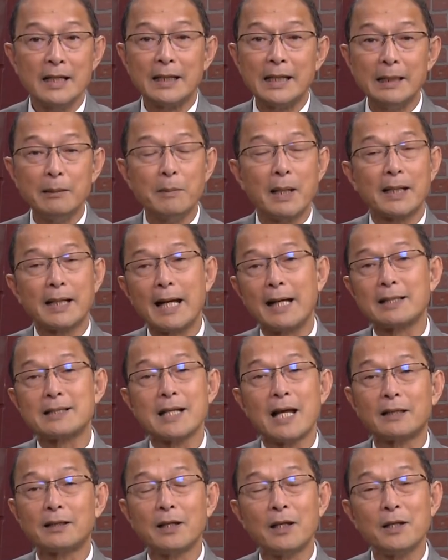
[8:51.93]
Khi mà cảnh
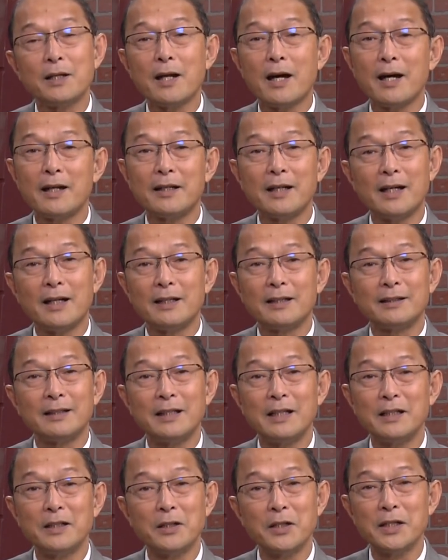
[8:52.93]
sát tới nơi đó,
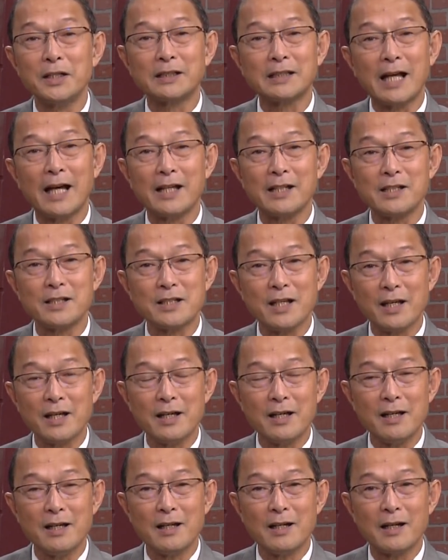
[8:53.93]
thì người tài
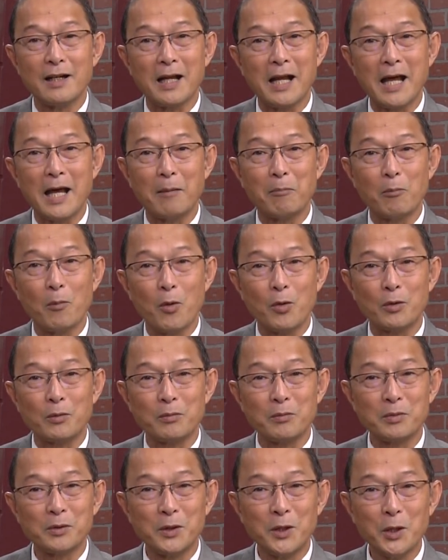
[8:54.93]
xế là một
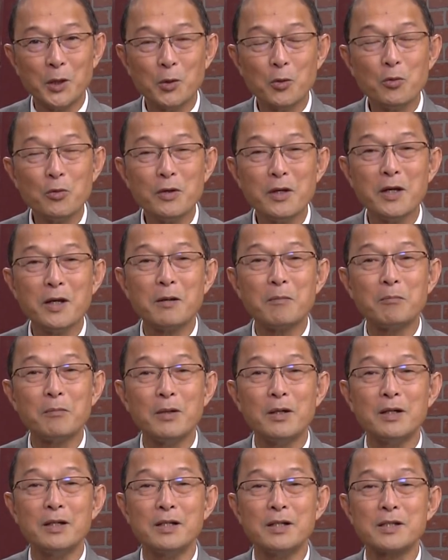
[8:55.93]
thiếu niên
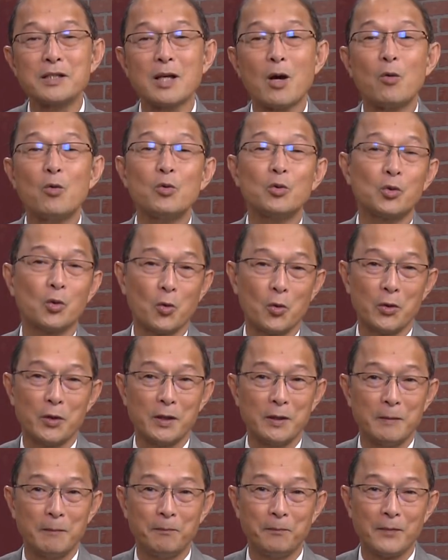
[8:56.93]
16 tuổi.
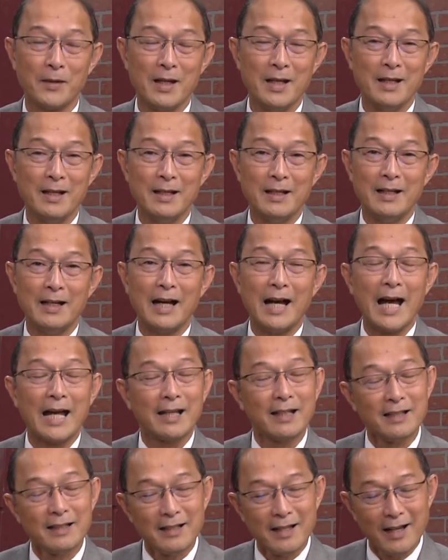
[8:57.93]

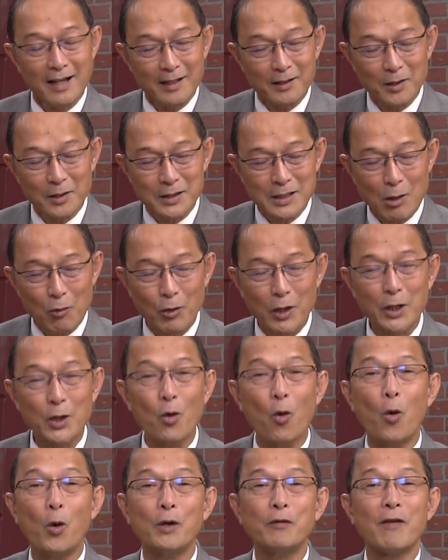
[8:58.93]
Anh sau khi
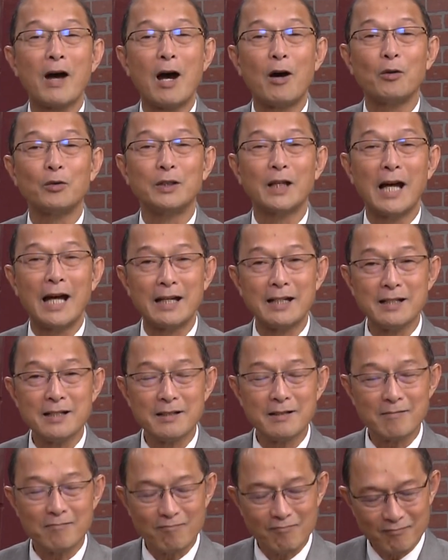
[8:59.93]
ủi vào thì
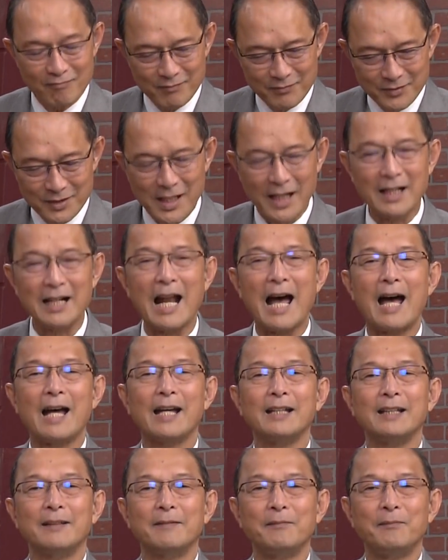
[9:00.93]
anh dừng
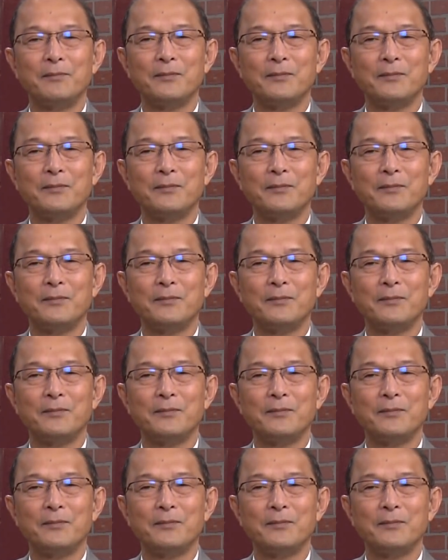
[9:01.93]
lại